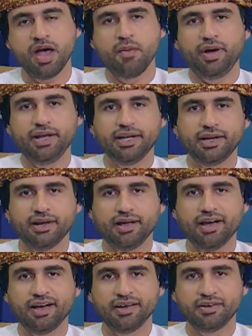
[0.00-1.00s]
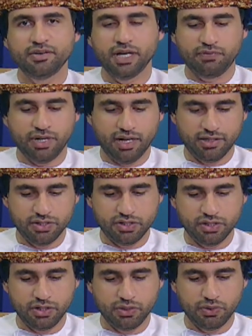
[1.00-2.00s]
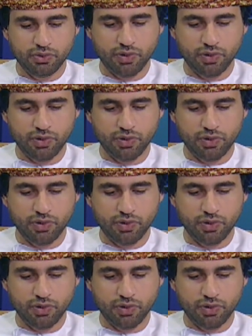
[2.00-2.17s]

معنا الآن في الاستديو